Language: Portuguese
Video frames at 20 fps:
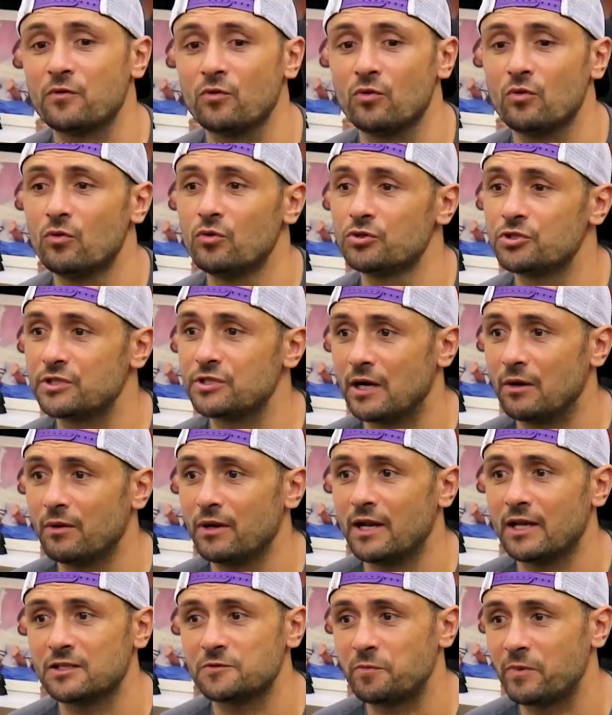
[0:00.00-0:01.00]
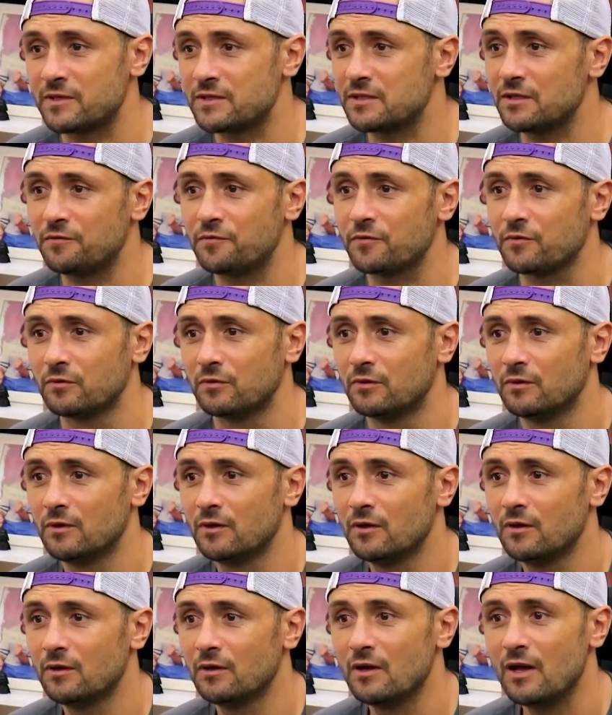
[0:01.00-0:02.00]
o chão ele é específico.
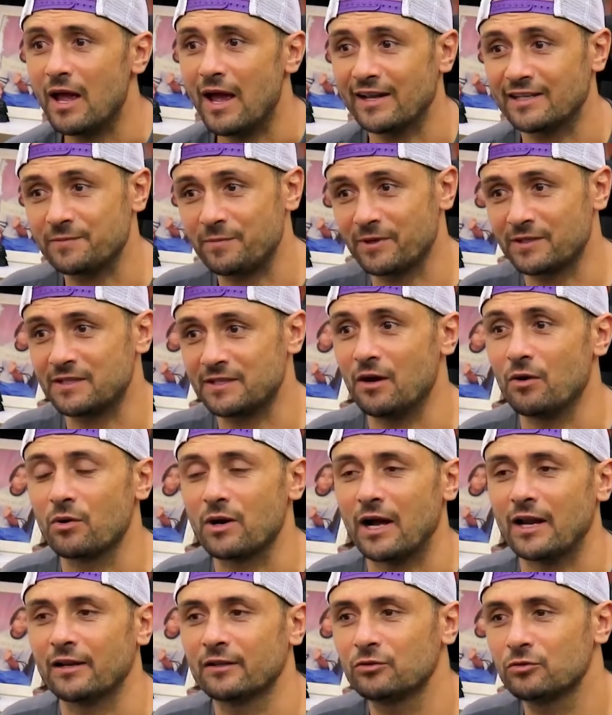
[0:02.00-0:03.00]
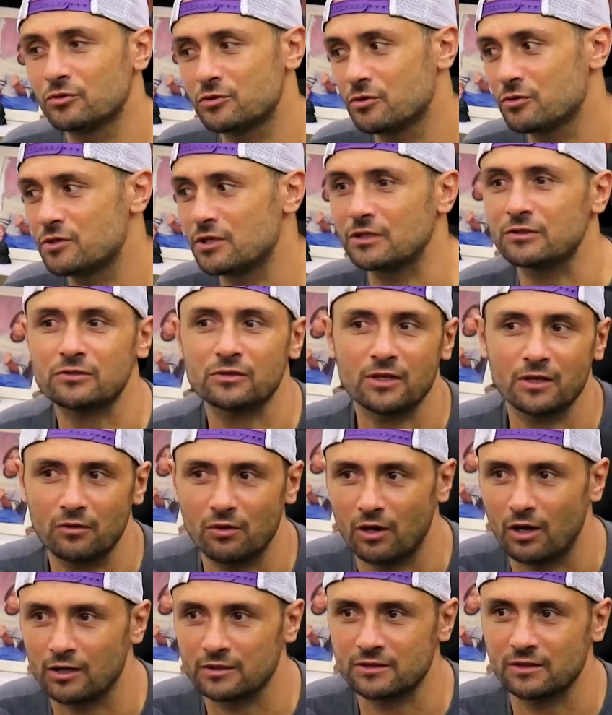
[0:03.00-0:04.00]
É tipo assim, é o cara do jiu-jitsu que
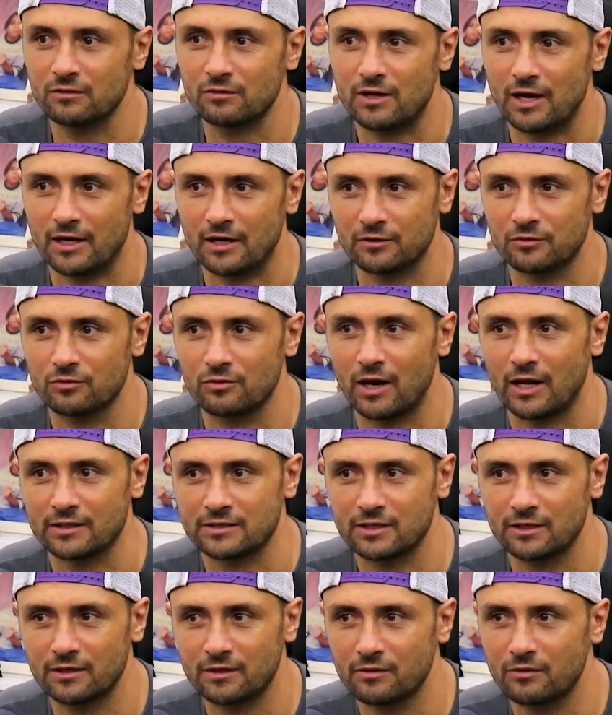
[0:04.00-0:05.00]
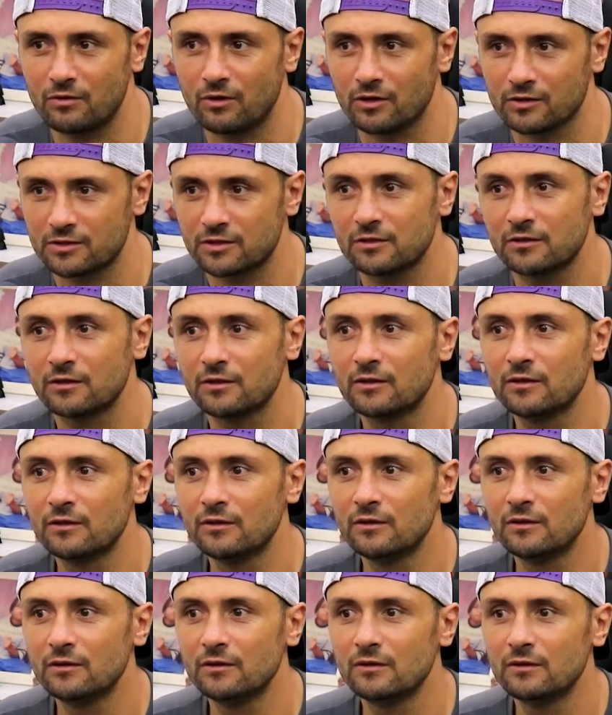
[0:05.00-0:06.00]
gosta, é o cara do wrestling que gosta.
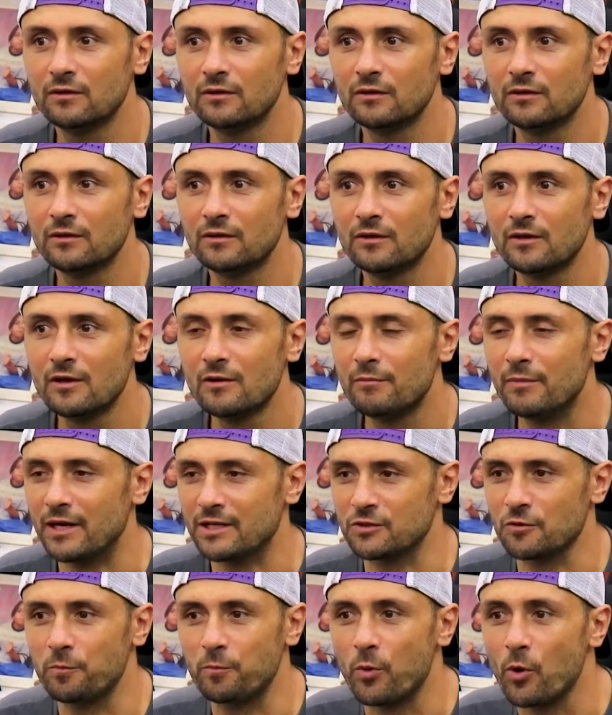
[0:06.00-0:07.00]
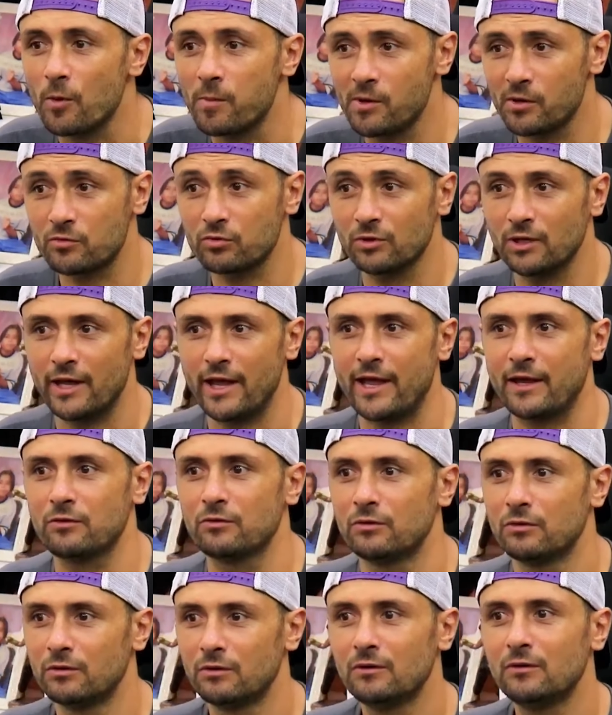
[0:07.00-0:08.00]
Mas o público
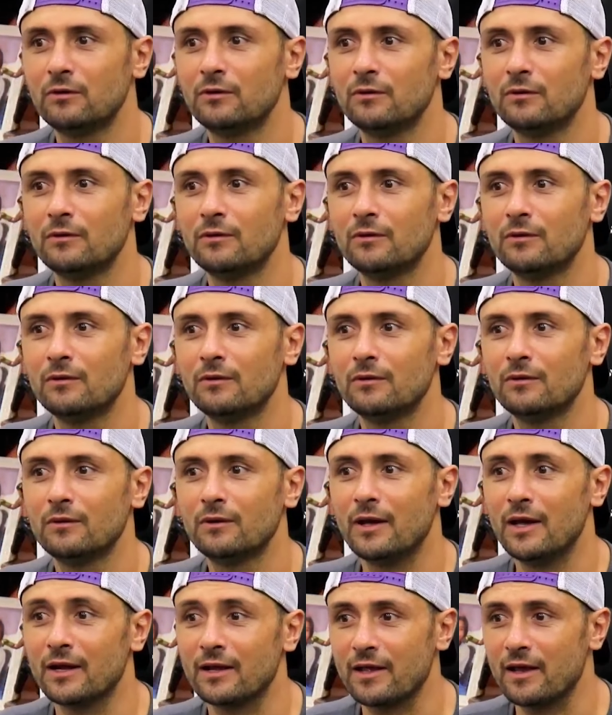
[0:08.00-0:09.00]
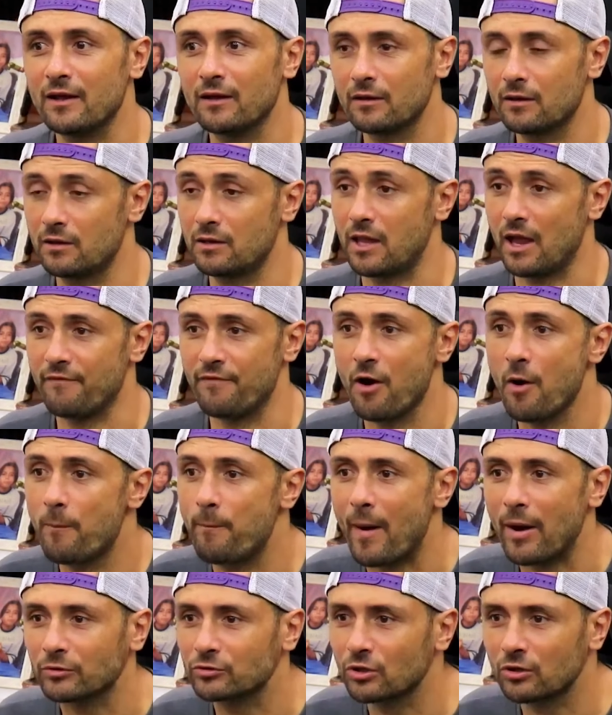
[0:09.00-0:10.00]
leigo. Não, quer ver o pau no chicote. Quer ver o
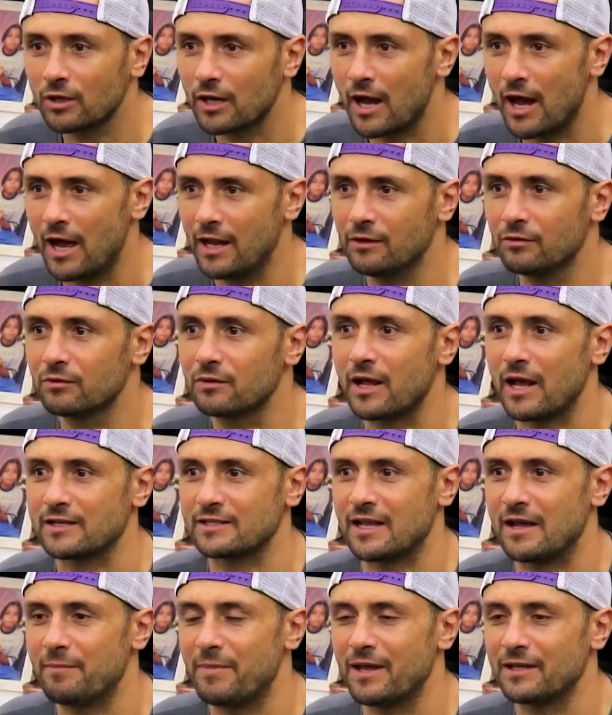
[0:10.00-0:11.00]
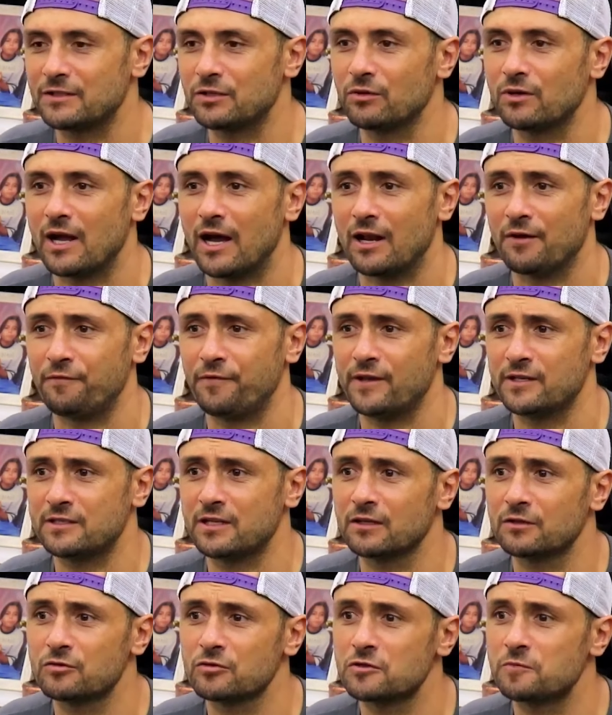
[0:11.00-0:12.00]
pau torar. Ele não é, quer saber se o cara fez
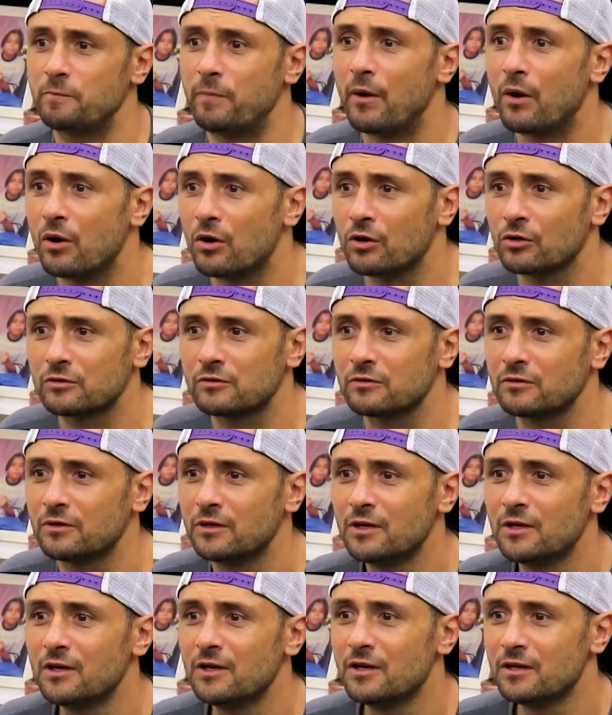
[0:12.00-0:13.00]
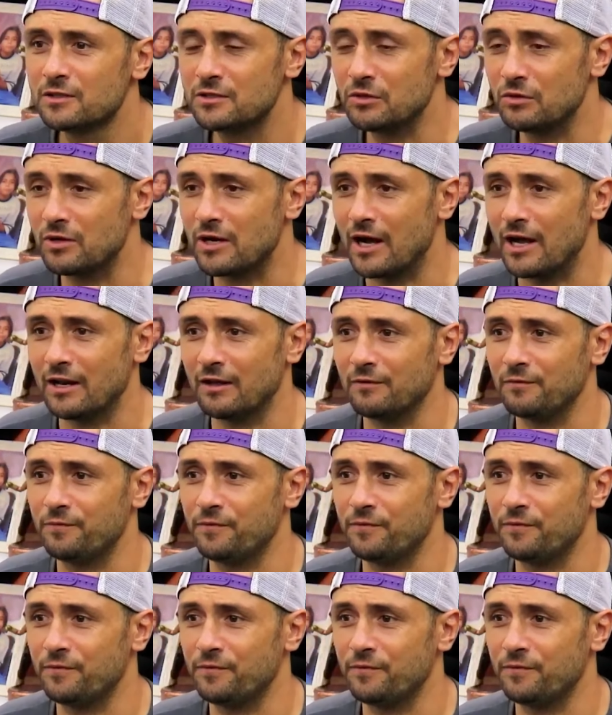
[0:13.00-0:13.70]
tantos pontos, não. se o cara